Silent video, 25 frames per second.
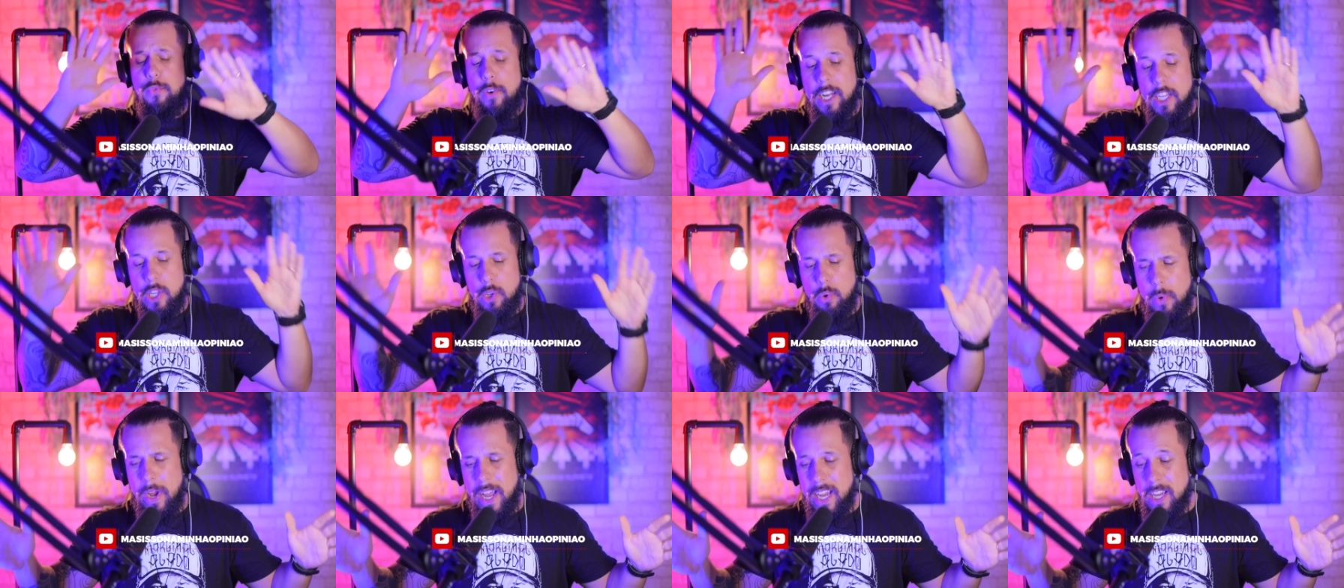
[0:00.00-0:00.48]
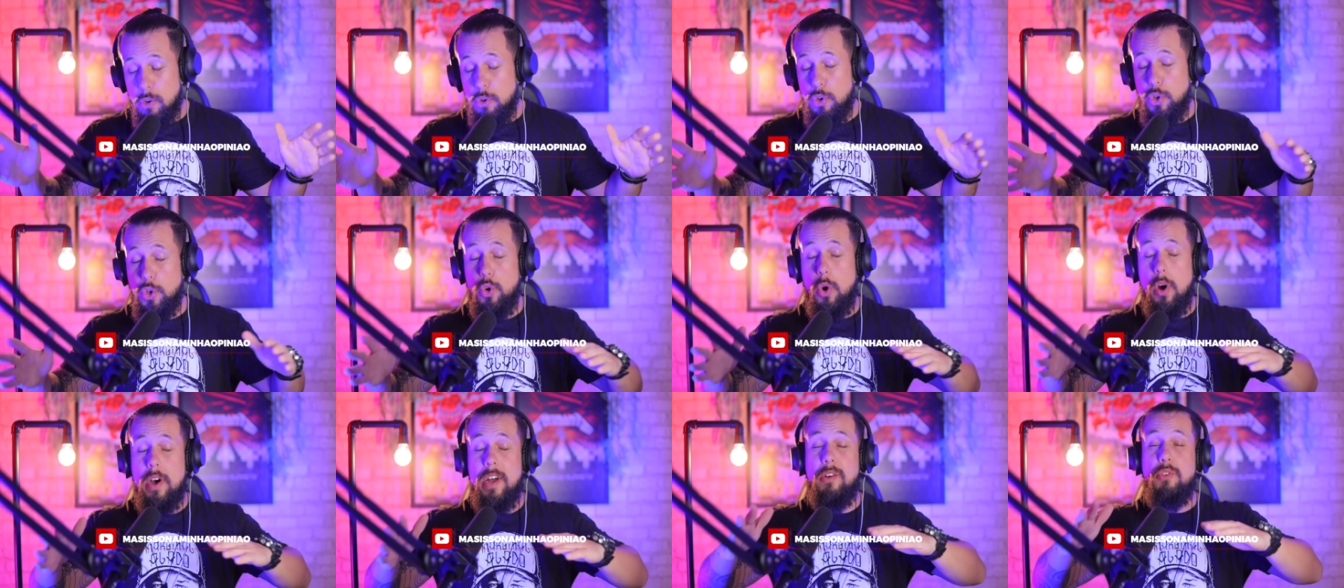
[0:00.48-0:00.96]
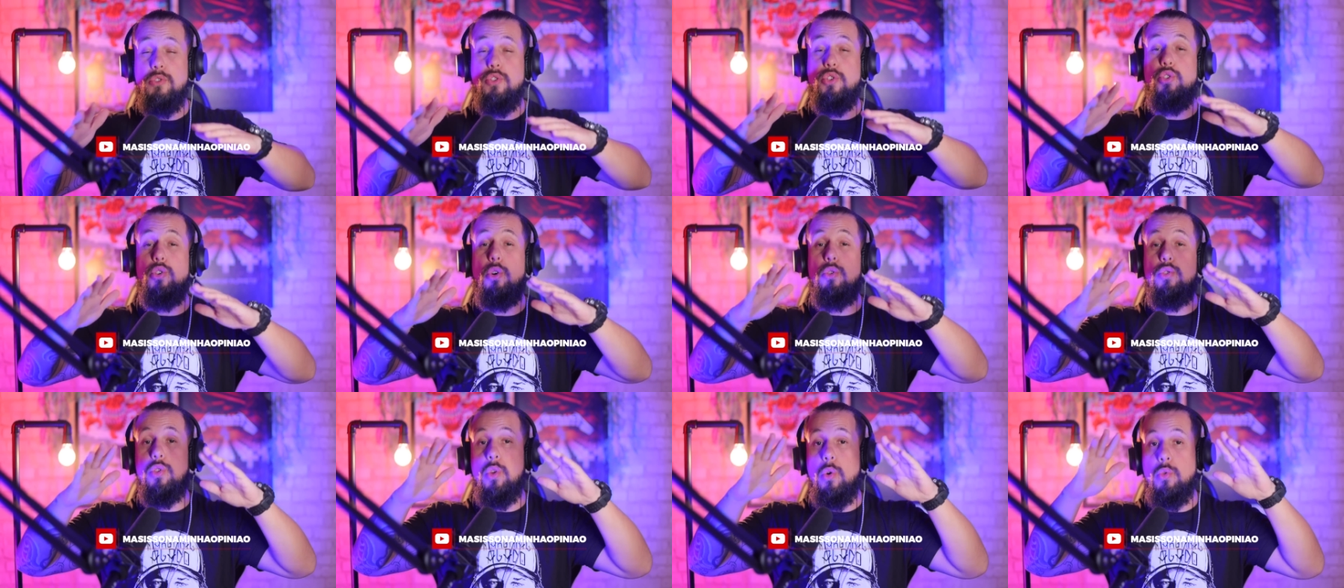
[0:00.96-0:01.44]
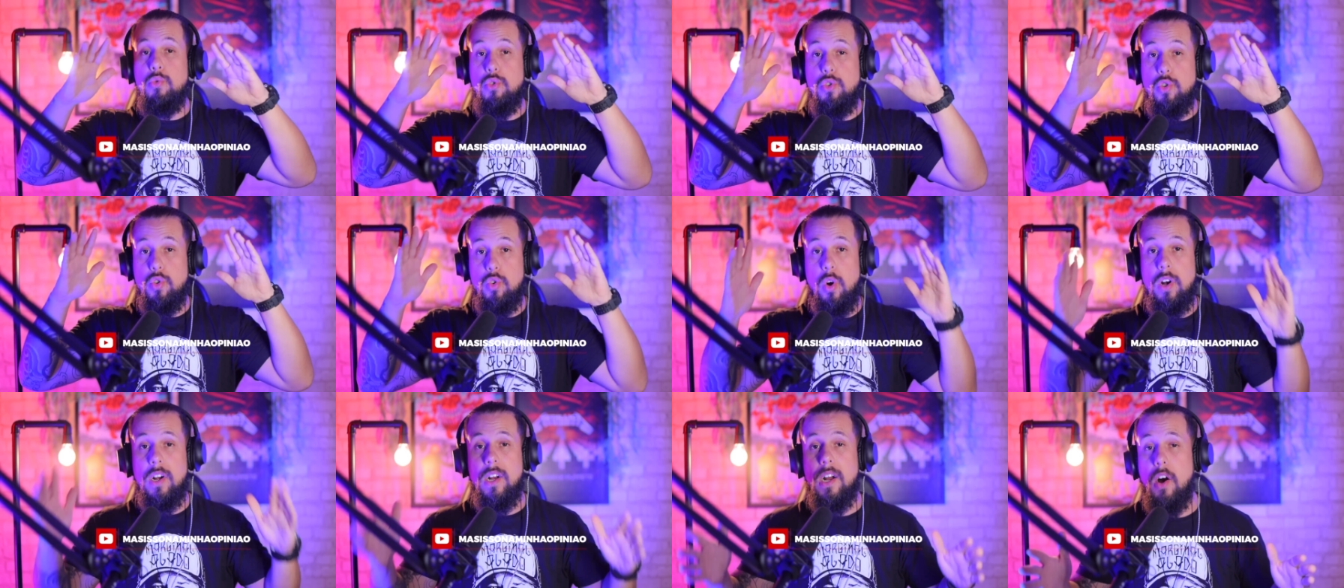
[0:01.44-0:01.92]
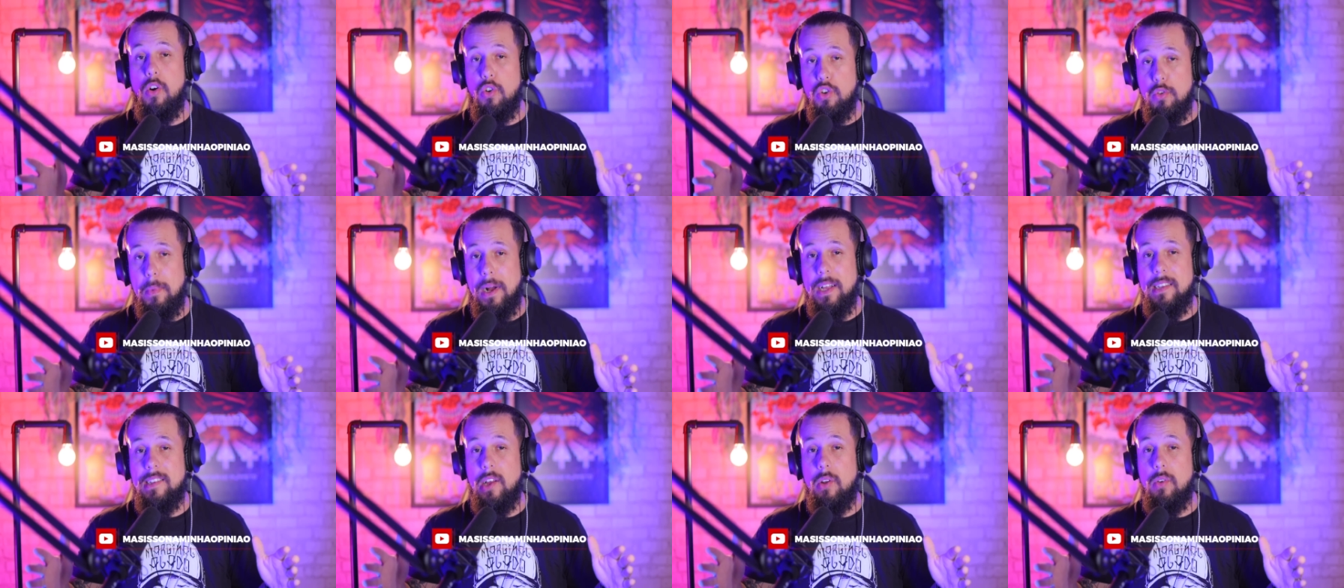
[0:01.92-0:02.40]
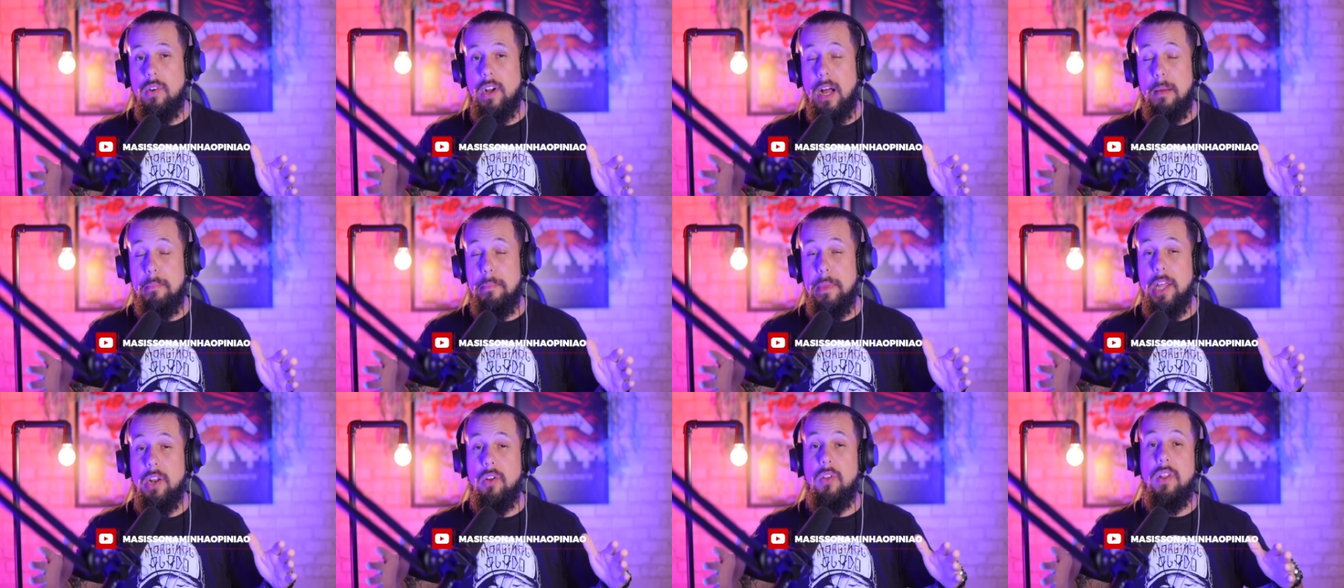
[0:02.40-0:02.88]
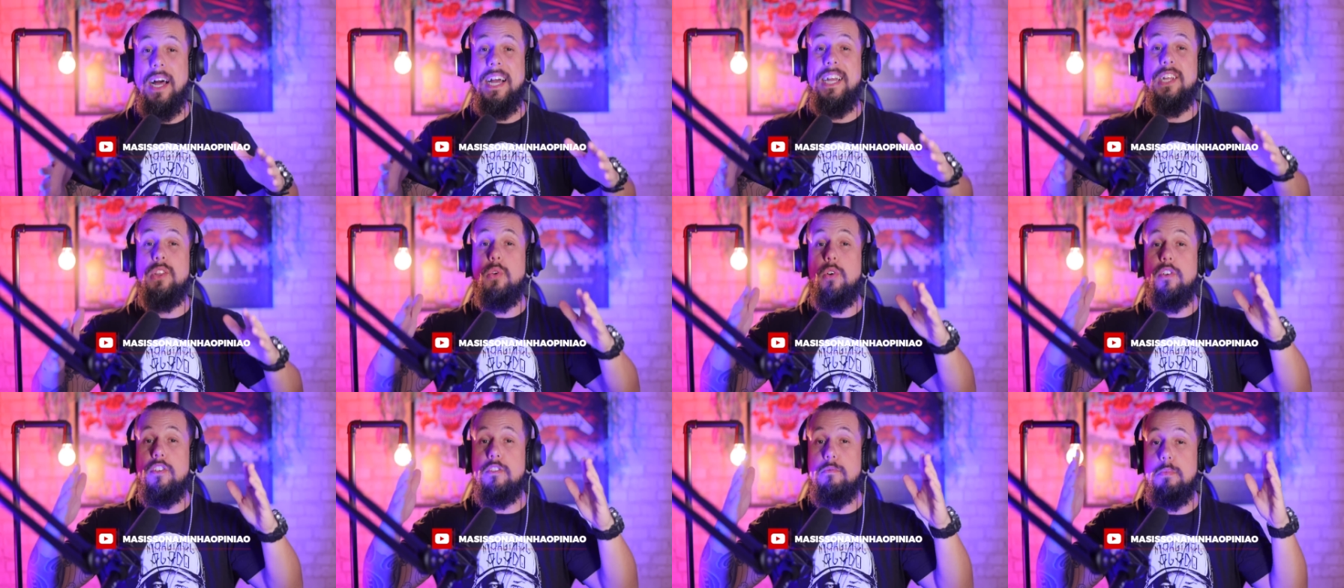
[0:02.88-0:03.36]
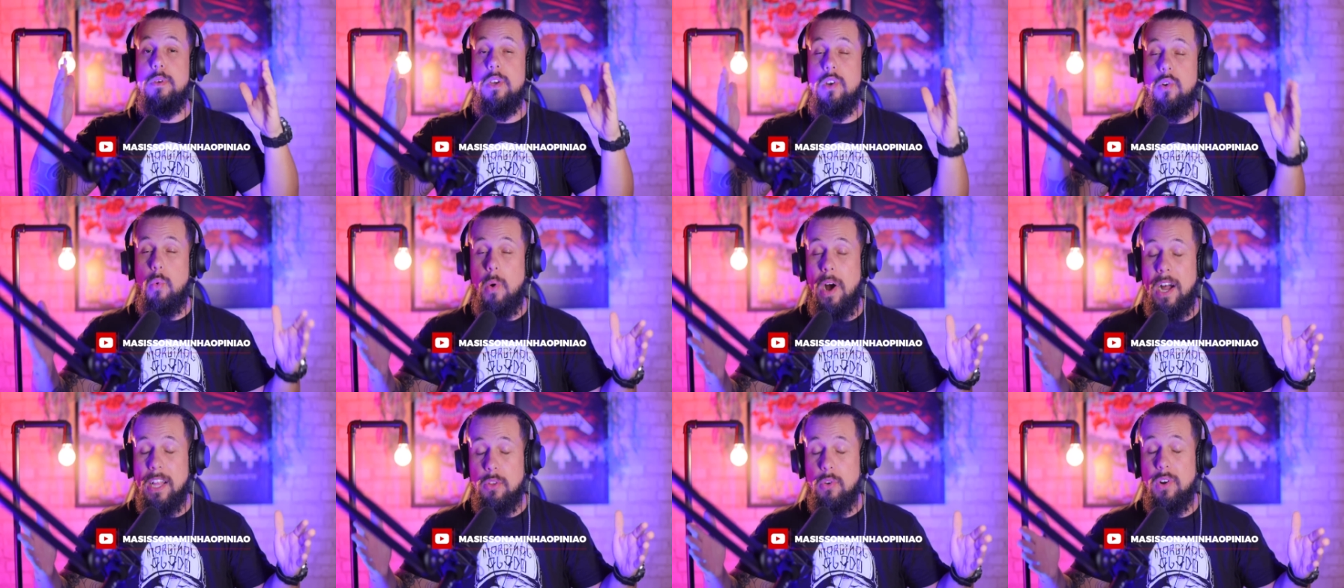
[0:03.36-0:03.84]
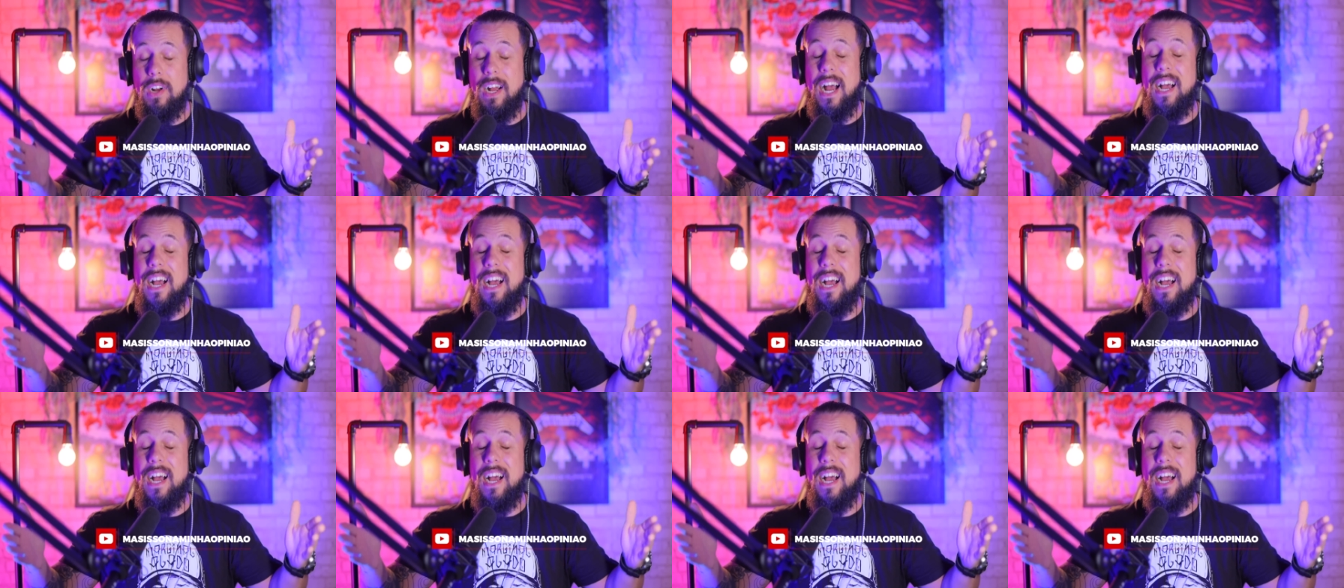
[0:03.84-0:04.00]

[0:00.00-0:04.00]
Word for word: fato é que o Chorão soltou um socão no Marcelo Camelo lá em 2004,